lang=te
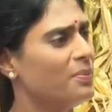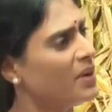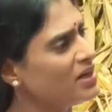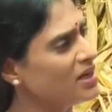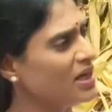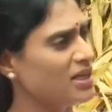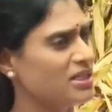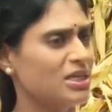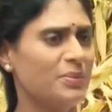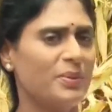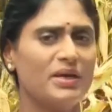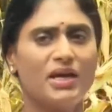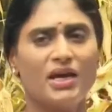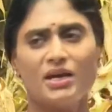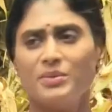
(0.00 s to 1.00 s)
పంట
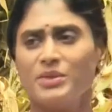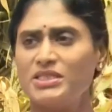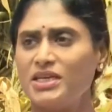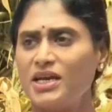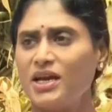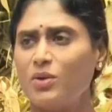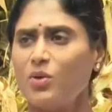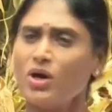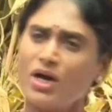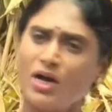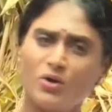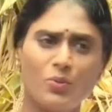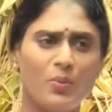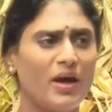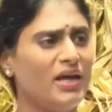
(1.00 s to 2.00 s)
నష్టపరిహారం ఇచ్చాడా ఒక్క
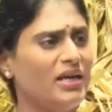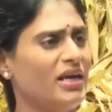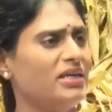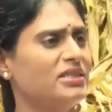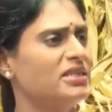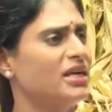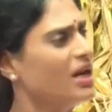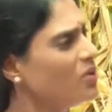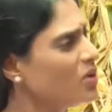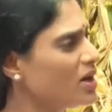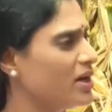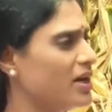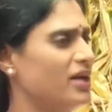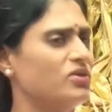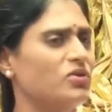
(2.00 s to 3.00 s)
రూపాయినా ఇచ్చాడా
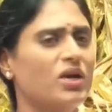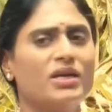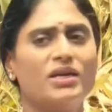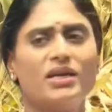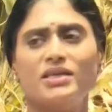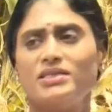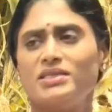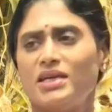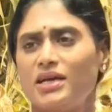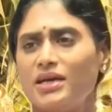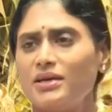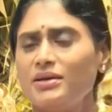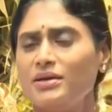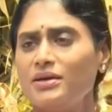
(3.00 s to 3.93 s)
ఒక్క రైతుకైనా ఇచ్చాడా